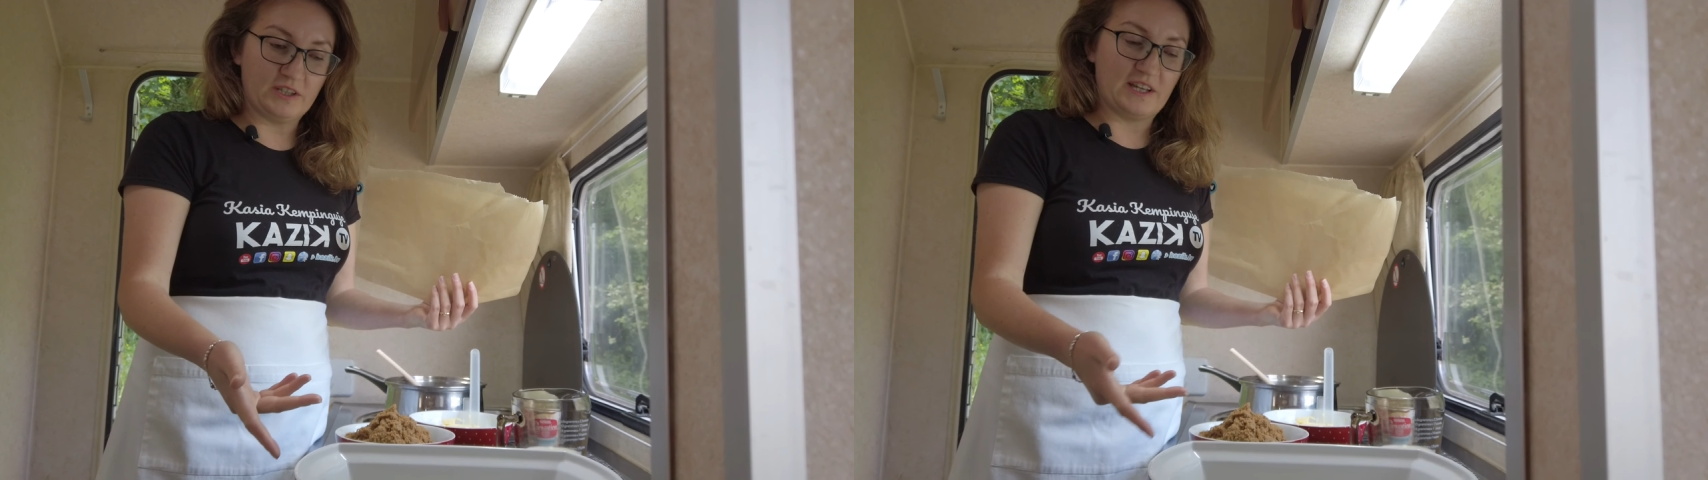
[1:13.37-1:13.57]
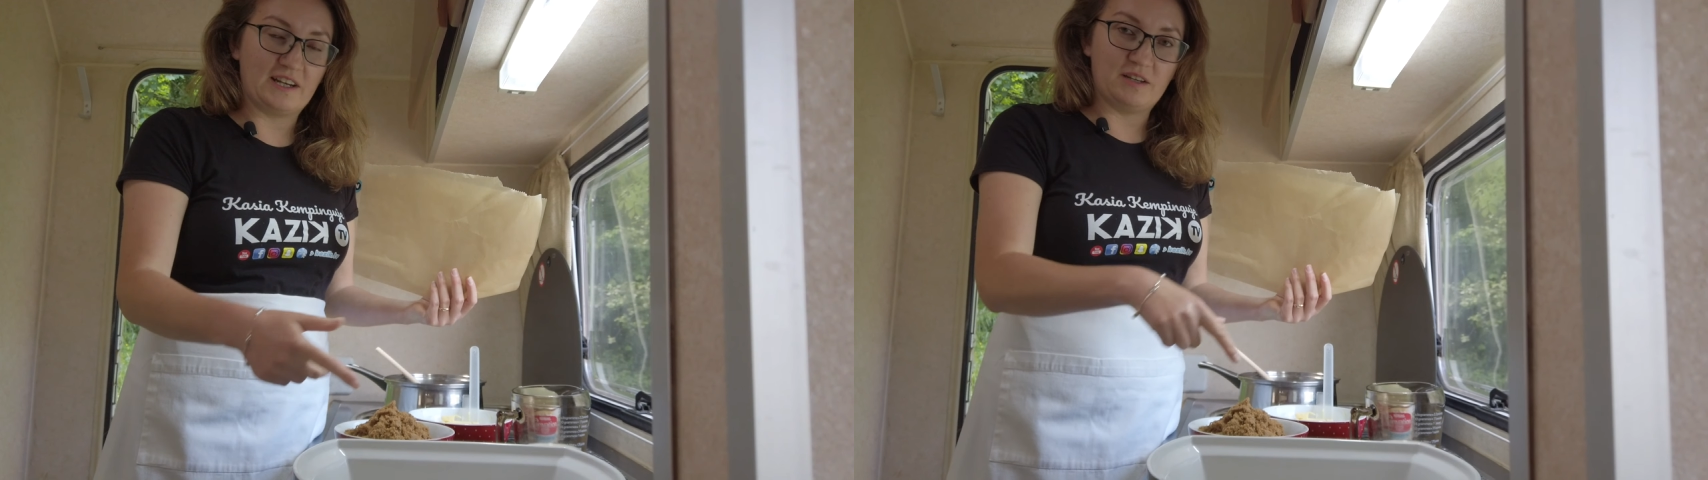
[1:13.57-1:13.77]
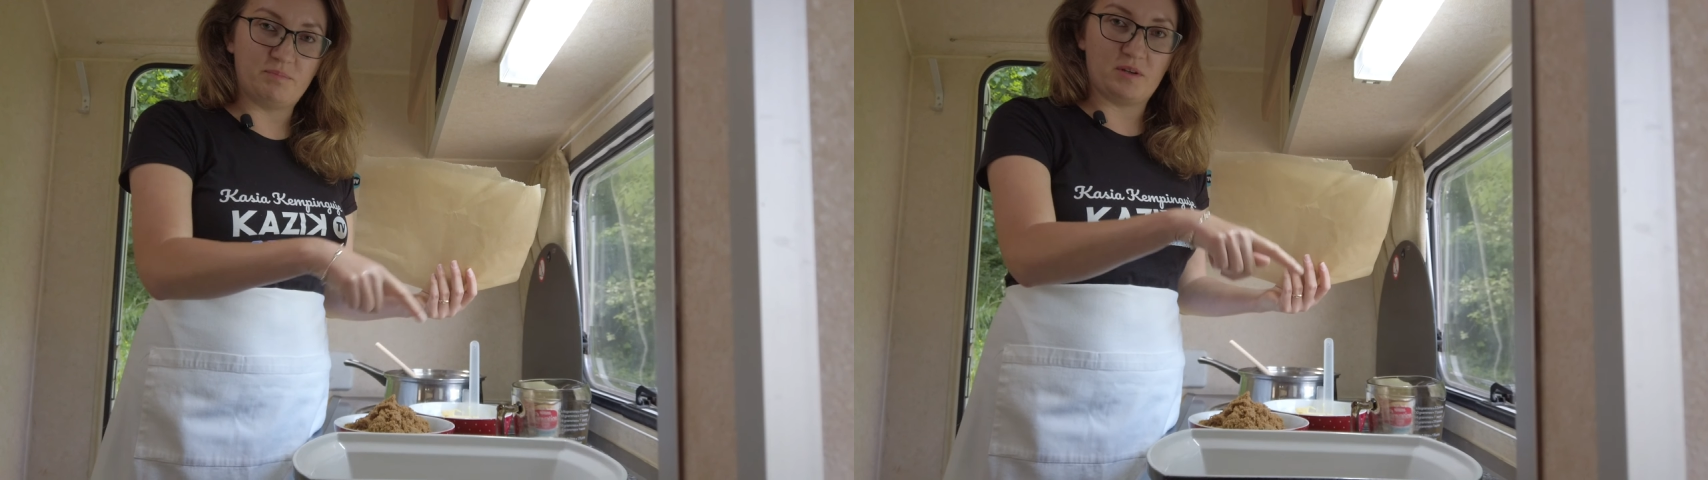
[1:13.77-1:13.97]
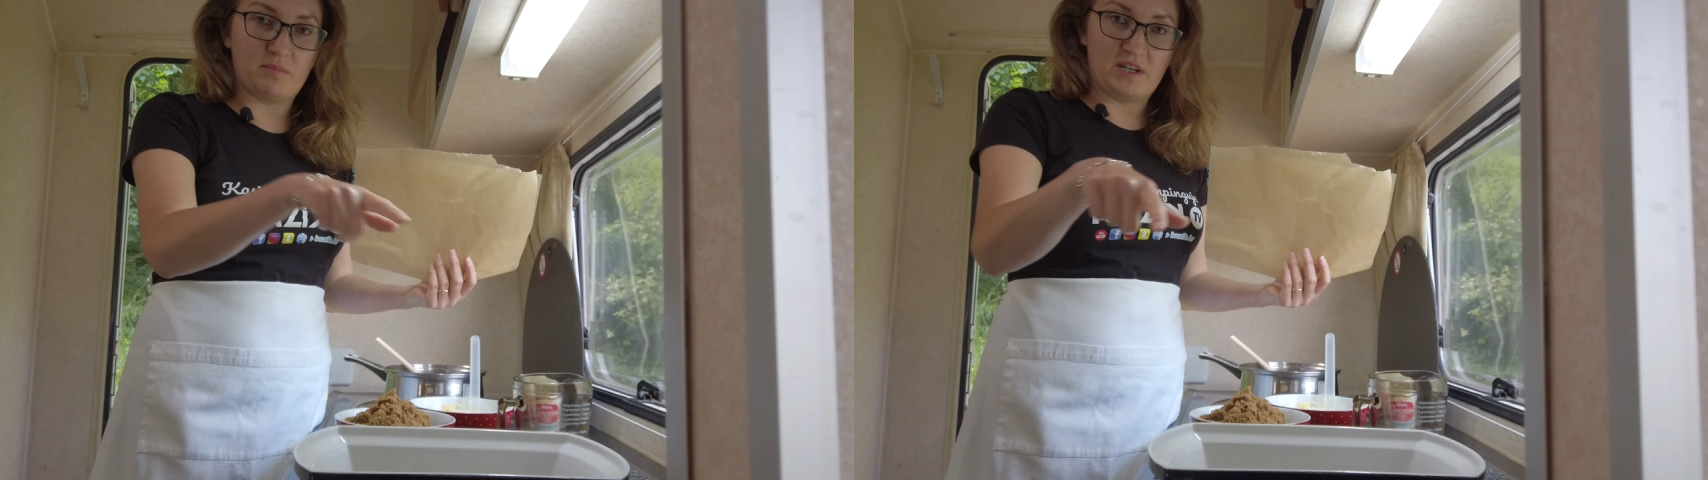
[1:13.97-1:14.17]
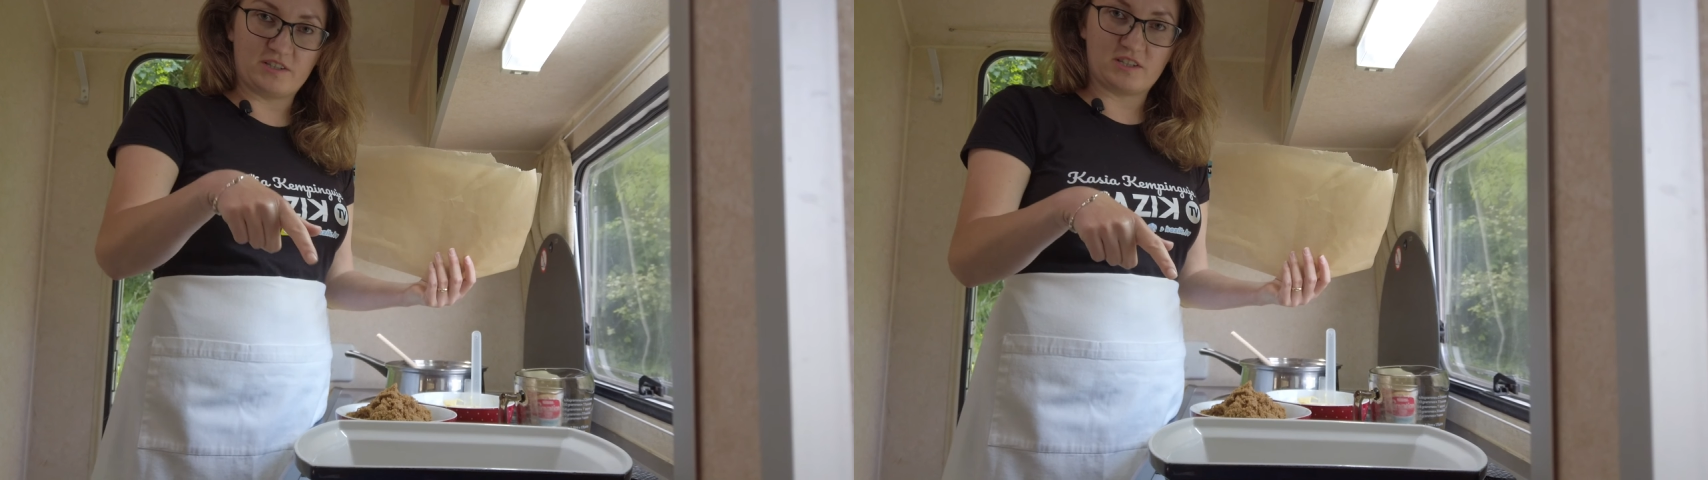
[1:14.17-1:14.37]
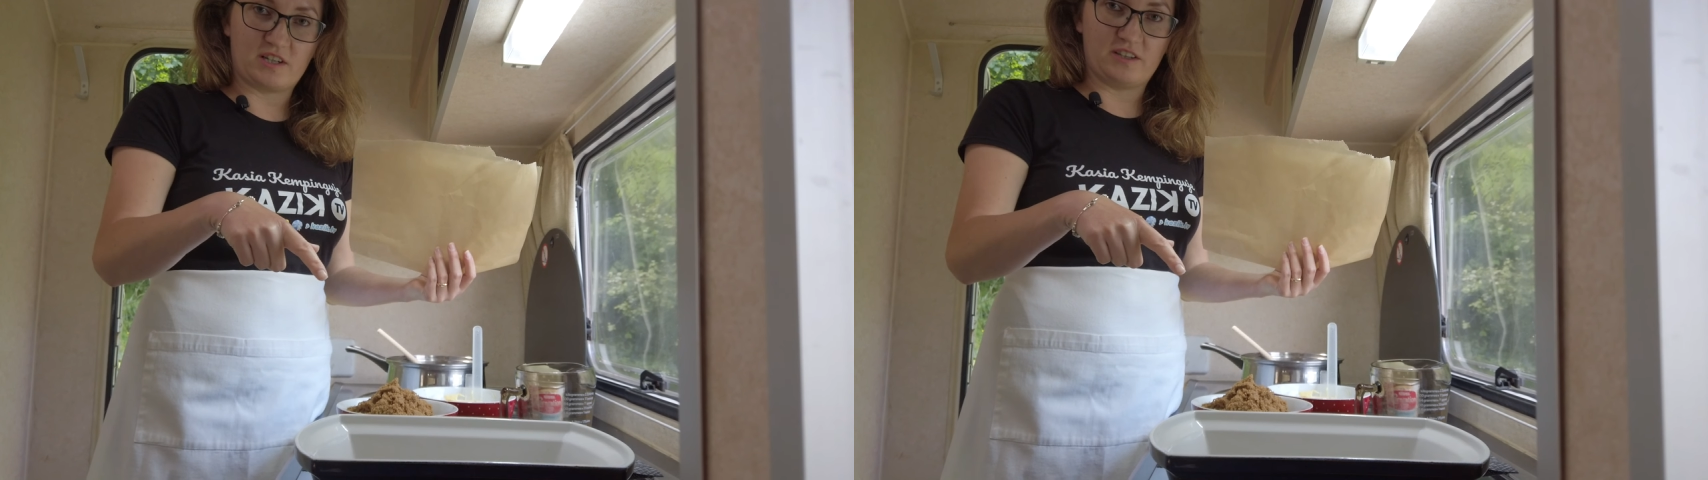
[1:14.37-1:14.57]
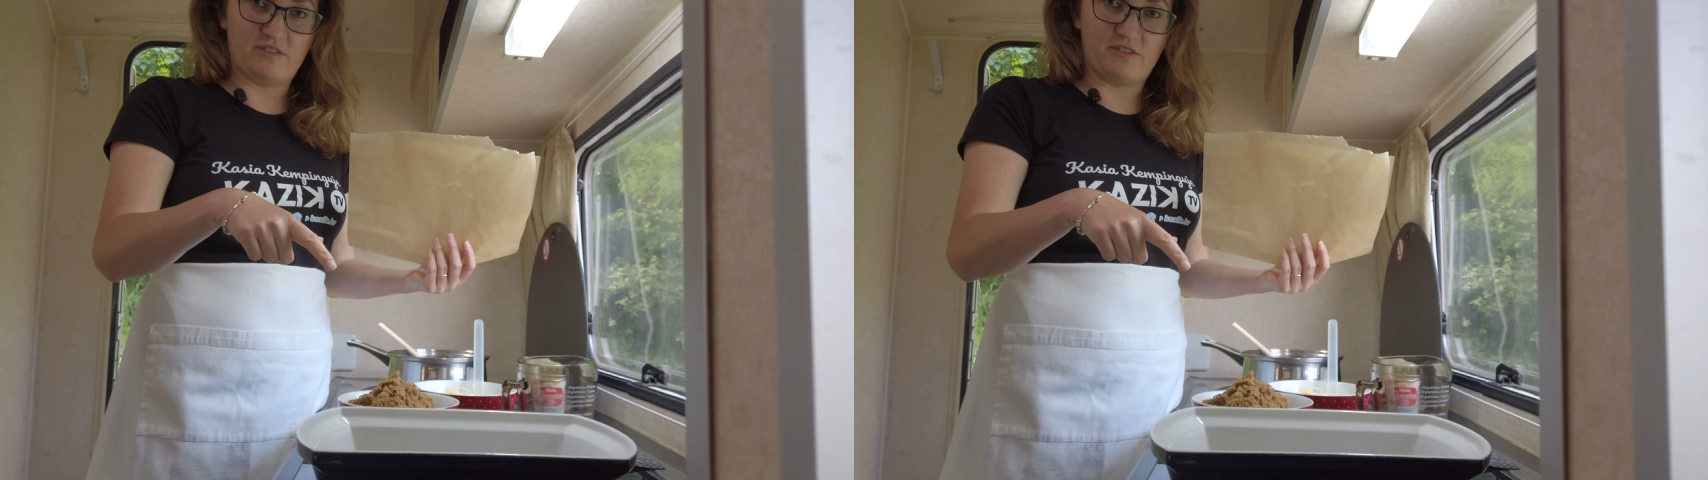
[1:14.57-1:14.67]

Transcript: najlepiej blaszka